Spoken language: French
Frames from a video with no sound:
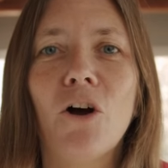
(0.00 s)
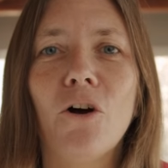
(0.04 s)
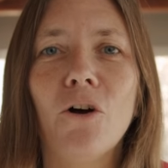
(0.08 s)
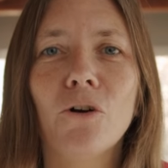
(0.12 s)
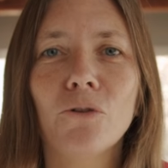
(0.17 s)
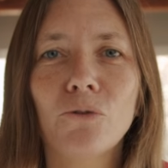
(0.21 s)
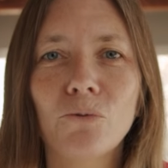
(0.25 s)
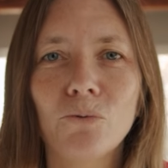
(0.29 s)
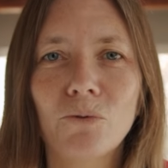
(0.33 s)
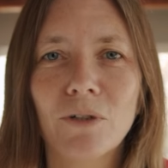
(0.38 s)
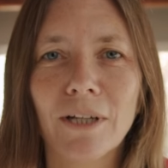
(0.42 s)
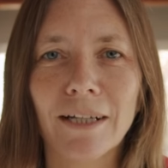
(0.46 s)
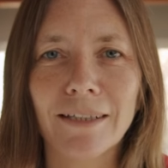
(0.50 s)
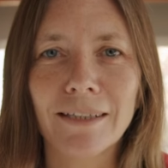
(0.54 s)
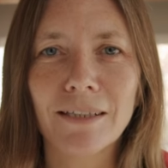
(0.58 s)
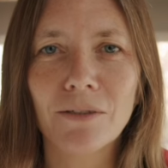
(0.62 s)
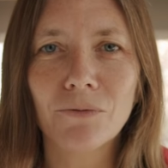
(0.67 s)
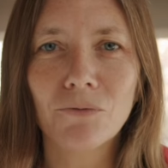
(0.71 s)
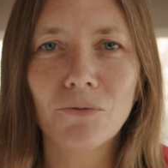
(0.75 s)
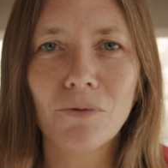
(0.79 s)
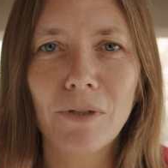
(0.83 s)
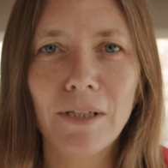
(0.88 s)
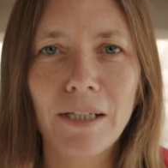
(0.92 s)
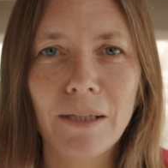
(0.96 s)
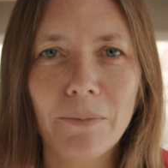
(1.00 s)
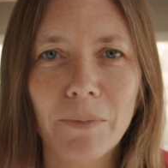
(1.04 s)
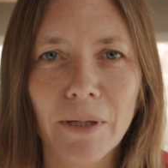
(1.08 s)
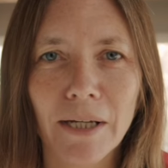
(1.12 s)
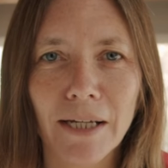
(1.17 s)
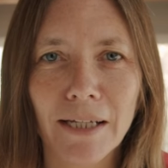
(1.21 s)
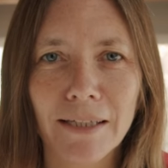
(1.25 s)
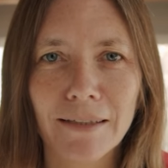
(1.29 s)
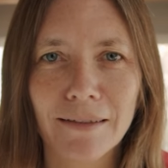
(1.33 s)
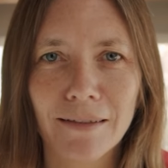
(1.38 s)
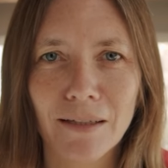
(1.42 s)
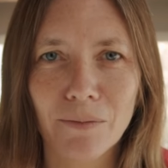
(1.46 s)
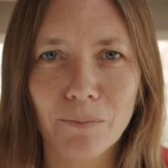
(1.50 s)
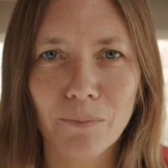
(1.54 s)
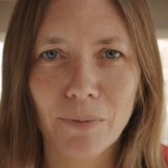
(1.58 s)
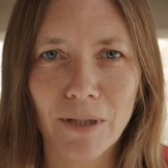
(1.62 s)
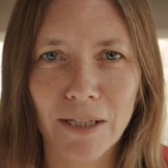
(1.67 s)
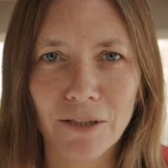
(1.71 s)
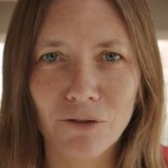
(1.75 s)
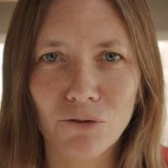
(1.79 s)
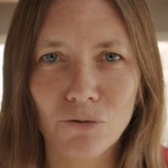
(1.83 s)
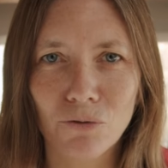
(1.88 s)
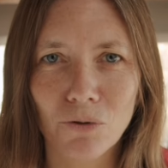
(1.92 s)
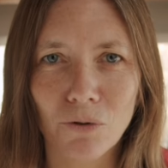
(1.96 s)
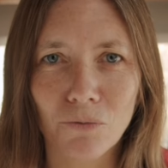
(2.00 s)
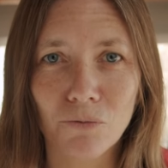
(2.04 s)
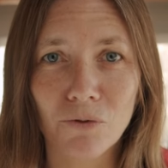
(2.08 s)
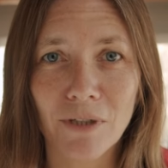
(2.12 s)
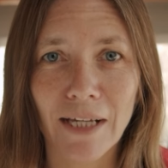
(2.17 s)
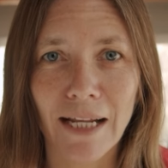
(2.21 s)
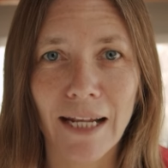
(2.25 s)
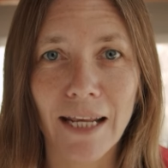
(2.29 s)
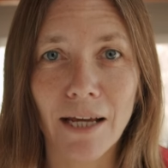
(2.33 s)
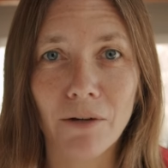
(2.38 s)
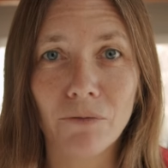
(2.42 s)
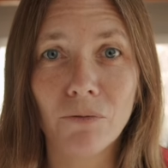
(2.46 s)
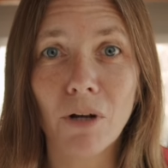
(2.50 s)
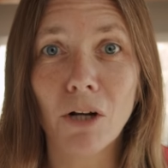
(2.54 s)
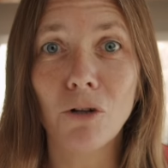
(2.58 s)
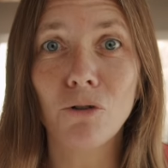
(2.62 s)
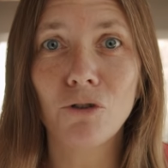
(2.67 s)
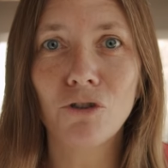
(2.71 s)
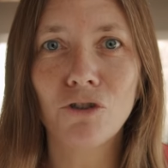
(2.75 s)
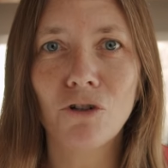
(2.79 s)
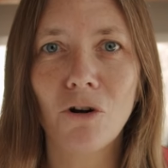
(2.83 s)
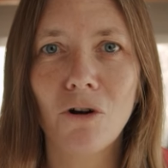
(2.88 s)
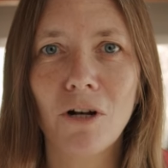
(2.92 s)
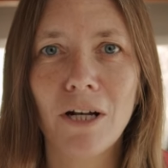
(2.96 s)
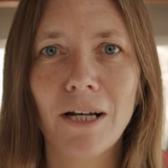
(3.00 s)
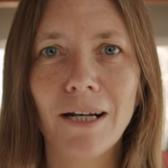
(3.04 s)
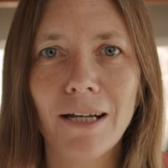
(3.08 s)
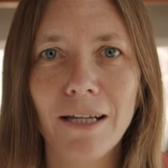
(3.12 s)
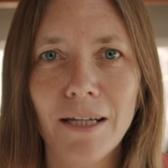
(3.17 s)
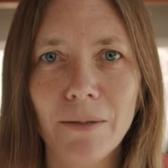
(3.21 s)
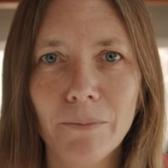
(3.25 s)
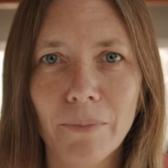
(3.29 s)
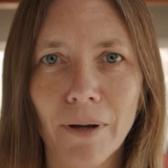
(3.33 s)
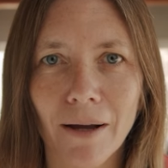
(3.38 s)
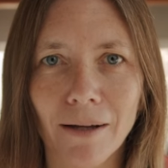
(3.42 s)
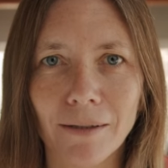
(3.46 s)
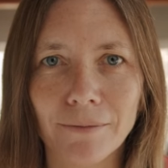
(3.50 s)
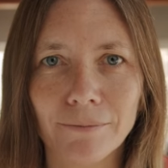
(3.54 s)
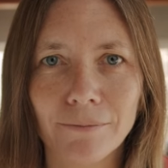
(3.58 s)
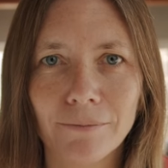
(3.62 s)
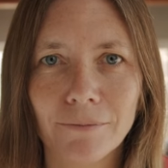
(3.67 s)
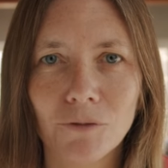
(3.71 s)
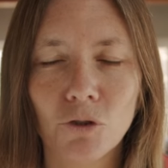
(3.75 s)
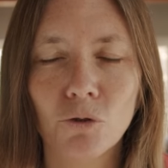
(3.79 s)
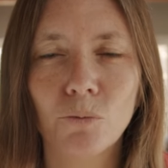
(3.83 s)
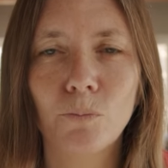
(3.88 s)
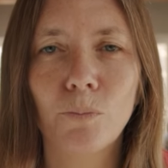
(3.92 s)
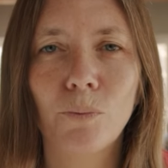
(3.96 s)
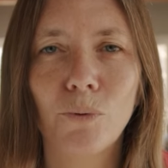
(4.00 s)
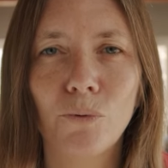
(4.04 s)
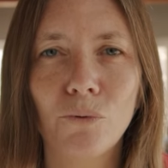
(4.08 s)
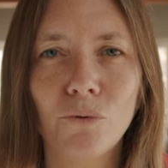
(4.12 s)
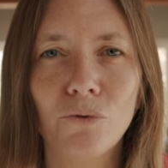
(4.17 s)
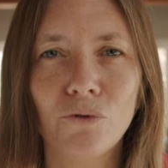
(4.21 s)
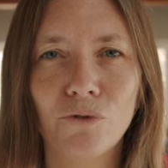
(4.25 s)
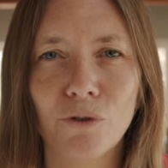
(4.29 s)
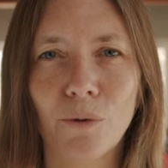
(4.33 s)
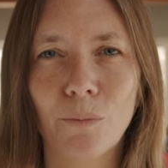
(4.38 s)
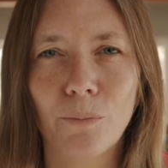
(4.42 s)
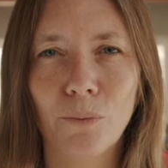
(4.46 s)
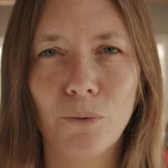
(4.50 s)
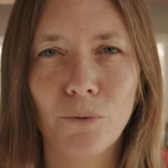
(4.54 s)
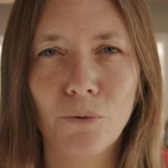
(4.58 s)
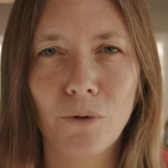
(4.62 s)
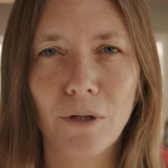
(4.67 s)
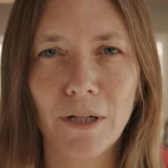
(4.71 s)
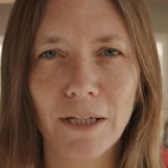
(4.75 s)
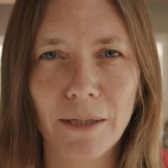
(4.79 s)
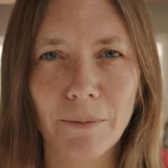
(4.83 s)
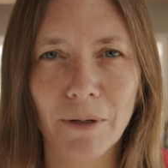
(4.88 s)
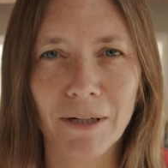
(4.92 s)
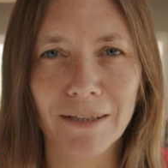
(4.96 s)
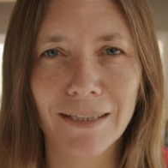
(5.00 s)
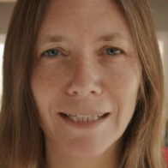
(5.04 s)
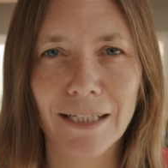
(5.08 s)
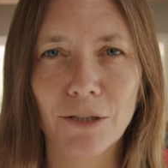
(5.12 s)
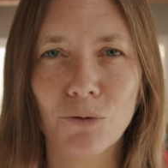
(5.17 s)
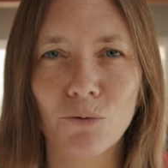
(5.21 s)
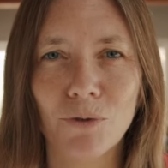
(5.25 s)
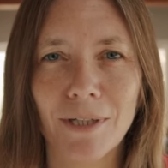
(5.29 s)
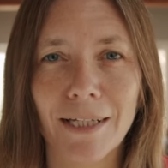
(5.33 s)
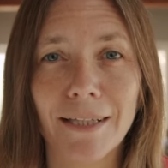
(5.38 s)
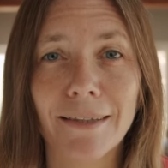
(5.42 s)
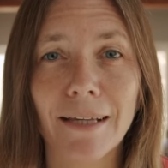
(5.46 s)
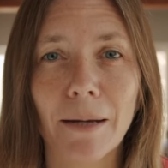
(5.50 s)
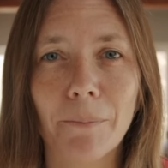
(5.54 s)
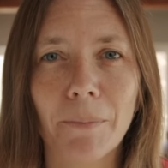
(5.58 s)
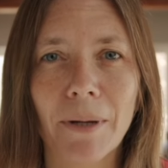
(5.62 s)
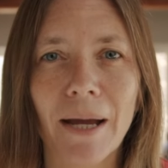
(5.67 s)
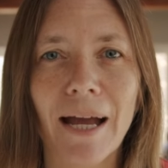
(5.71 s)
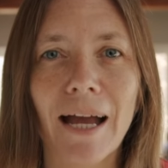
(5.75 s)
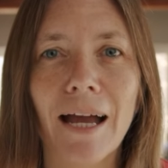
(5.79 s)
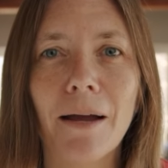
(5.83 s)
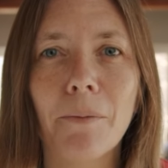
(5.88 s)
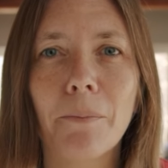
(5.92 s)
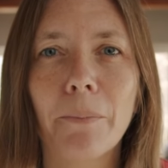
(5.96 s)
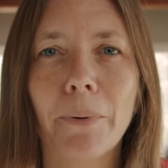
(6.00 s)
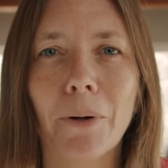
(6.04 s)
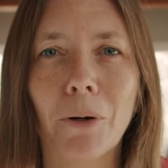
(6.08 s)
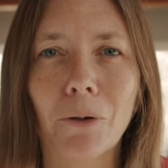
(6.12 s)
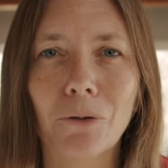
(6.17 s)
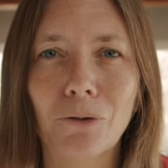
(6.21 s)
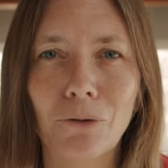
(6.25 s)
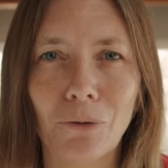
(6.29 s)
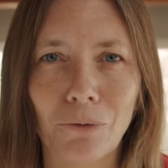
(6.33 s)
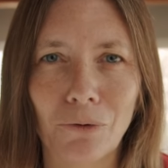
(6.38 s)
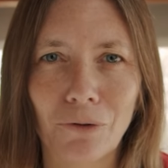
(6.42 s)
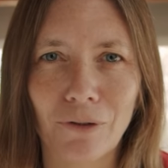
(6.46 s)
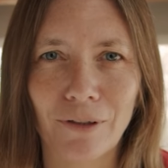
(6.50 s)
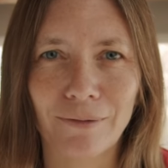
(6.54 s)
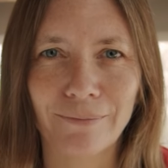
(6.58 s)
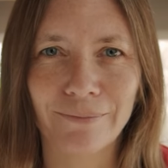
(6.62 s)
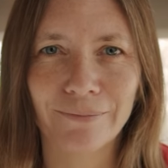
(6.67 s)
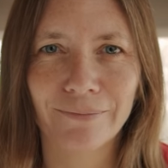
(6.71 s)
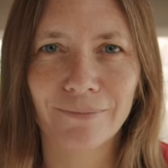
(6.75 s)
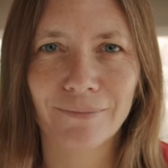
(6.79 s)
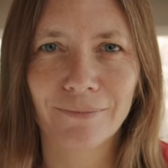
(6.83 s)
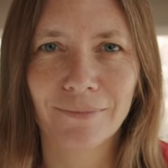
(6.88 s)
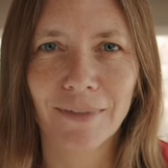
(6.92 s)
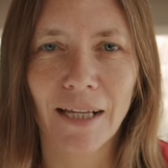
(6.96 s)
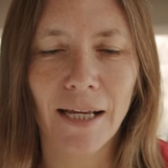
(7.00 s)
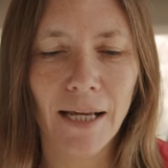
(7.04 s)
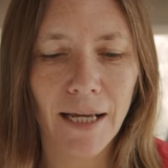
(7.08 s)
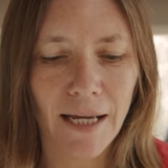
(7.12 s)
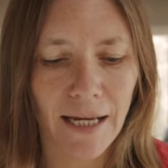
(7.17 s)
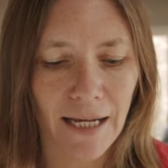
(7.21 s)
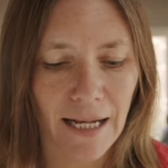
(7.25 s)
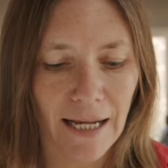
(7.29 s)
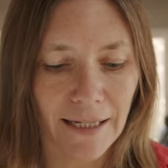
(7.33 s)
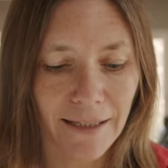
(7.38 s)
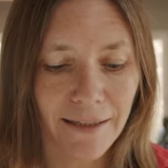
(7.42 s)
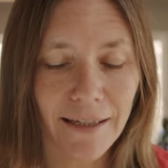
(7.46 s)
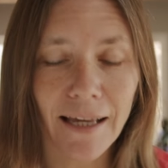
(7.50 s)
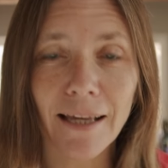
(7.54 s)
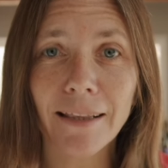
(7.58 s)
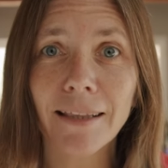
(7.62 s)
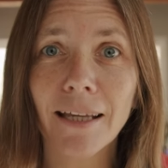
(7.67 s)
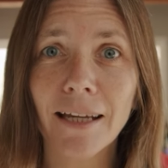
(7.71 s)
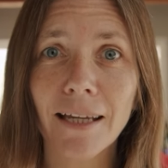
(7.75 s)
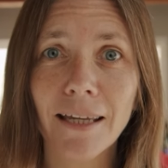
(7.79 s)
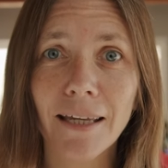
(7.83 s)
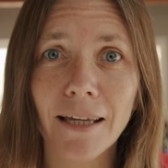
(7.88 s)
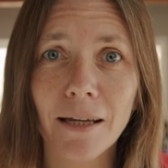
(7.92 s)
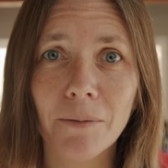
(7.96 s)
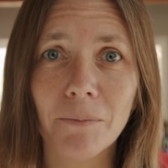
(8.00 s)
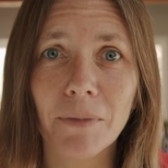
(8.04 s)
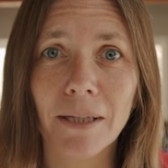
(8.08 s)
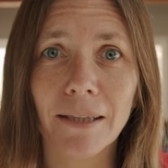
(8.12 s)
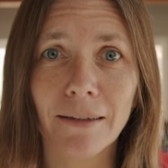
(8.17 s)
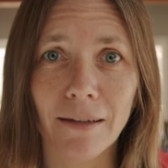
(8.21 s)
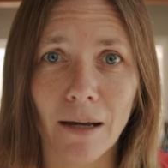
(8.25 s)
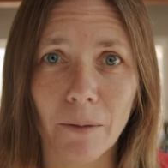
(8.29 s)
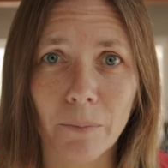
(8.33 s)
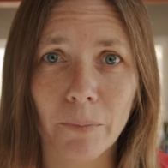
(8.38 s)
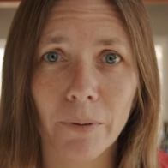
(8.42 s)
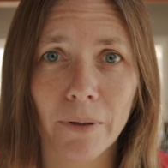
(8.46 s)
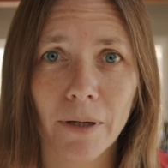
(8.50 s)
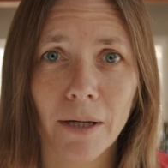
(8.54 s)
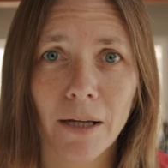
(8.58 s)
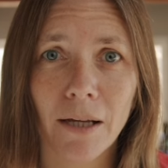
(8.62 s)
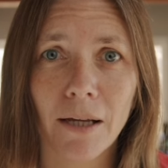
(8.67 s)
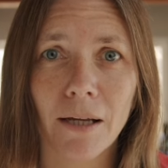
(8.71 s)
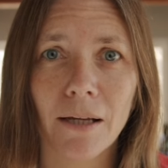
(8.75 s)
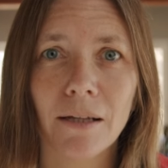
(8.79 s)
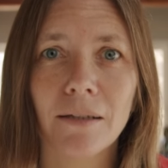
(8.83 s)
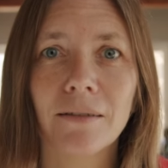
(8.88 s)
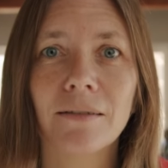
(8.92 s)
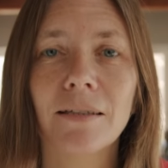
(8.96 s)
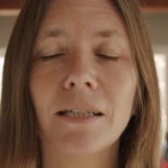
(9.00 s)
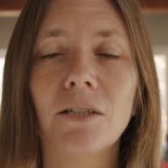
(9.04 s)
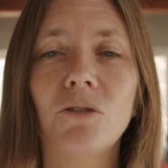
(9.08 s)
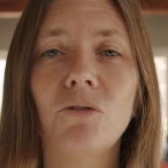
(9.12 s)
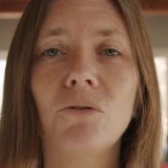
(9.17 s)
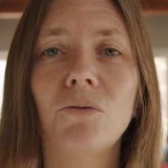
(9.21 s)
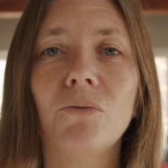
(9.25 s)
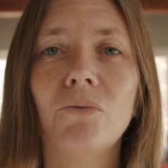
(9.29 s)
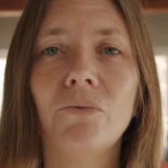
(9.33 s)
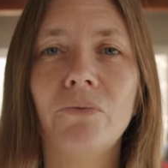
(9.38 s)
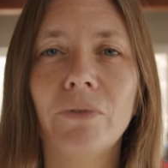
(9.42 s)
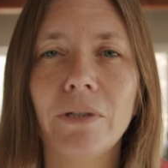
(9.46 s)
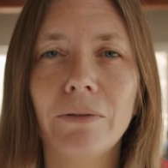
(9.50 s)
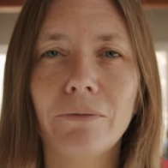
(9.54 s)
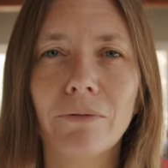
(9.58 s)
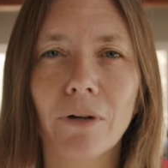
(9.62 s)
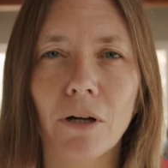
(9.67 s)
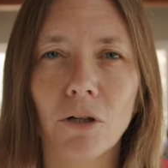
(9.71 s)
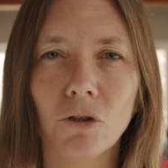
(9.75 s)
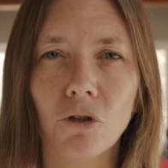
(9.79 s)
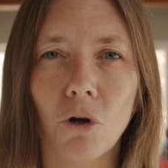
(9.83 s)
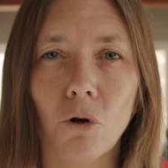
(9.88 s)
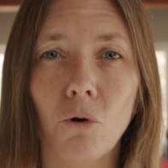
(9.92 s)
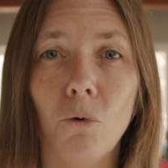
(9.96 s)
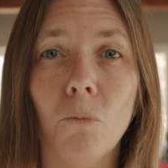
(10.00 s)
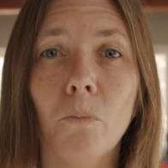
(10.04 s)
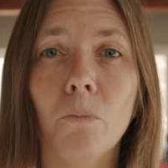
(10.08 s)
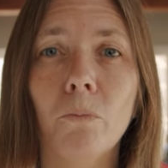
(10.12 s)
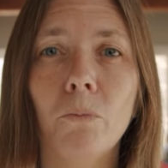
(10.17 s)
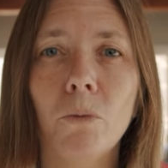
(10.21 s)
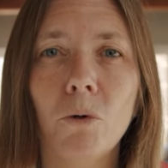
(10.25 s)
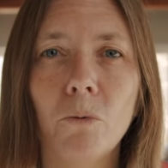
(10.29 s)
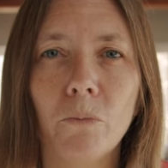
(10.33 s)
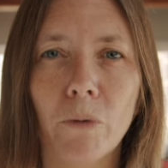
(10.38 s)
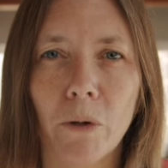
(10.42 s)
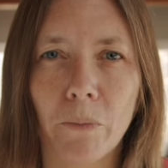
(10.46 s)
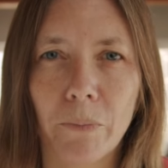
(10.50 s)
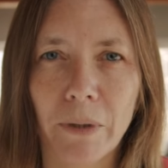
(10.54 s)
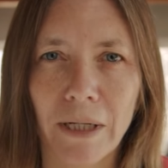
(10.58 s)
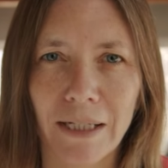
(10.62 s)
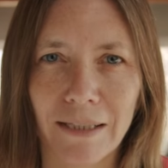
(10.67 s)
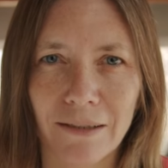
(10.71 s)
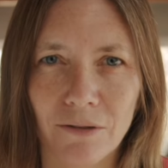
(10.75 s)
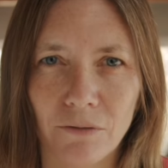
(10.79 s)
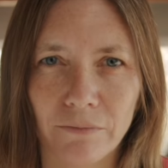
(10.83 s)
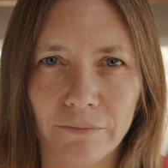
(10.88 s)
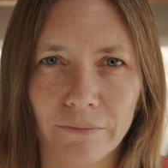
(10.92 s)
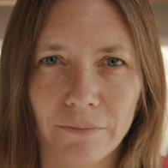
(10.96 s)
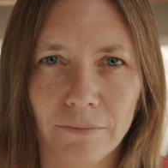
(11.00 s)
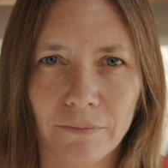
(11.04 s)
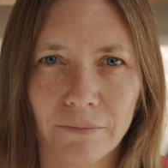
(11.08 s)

En tout cas, si vous libérez ces blessures, vous allez avoir le champ libre, de plus en plus libre, et c'est une étape importante. Et la quatrième étape, c'est de vivre dans le moment présent.